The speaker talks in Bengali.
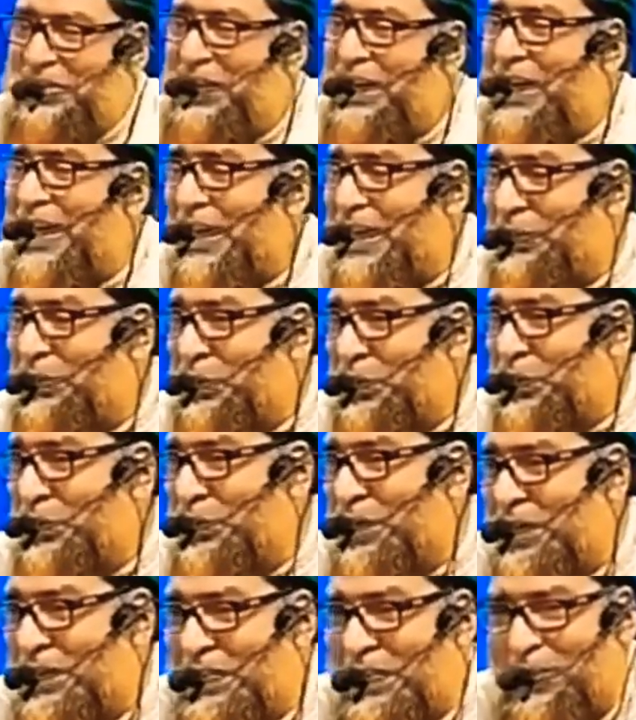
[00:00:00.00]
সেখানে
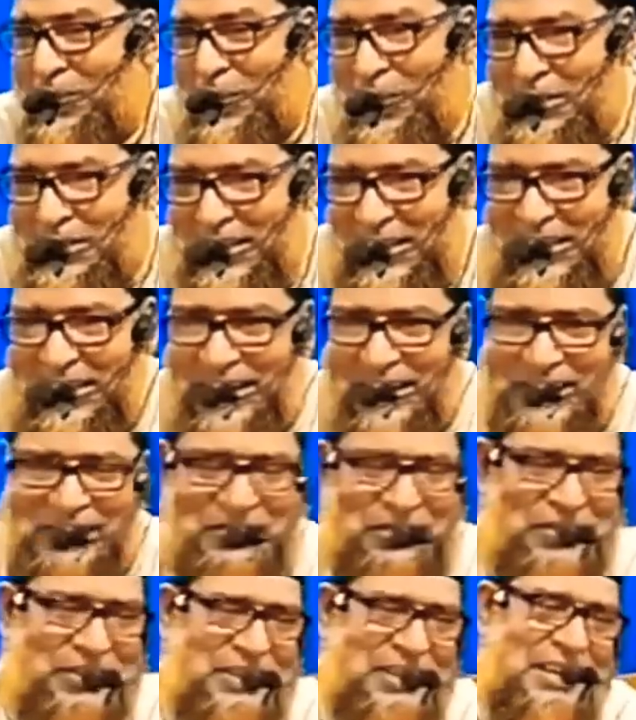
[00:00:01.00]
দুইজনে সে বলছে
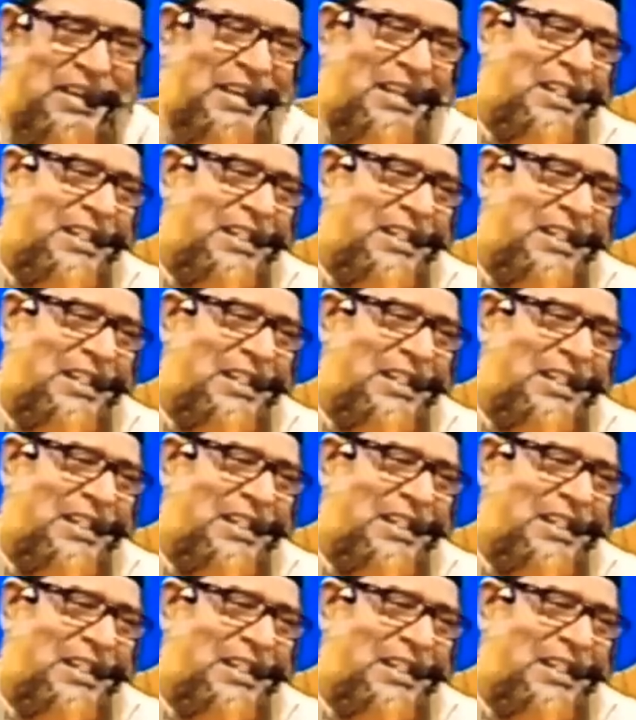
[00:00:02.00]
একজন